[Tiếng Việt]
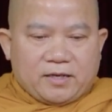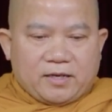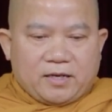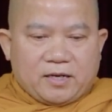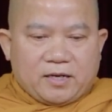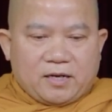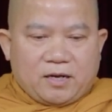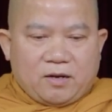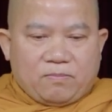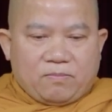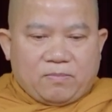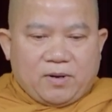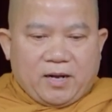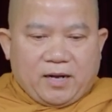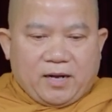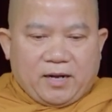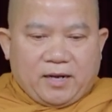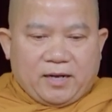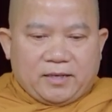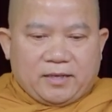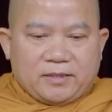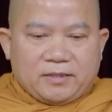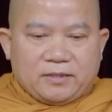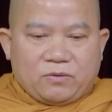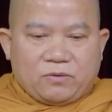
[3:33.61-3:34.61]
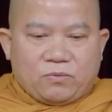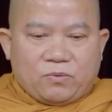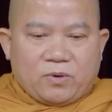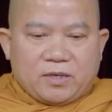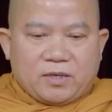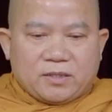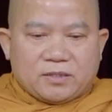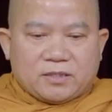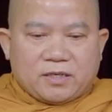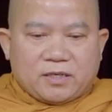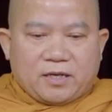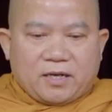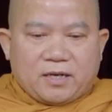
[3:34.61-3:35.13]
các ông hãy
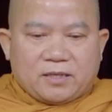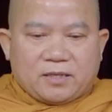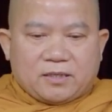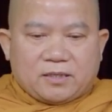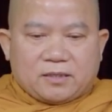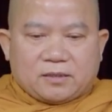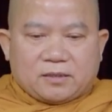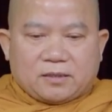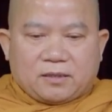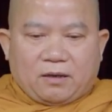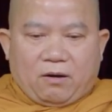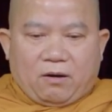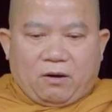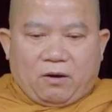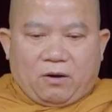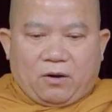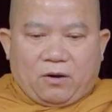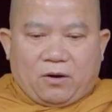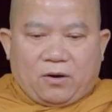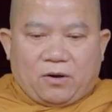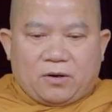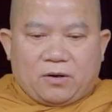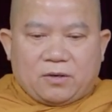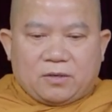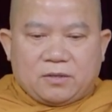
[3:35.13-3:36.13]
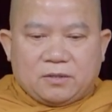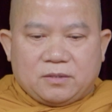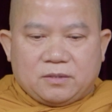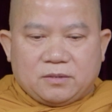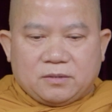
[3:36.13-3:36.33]
quan sát thọ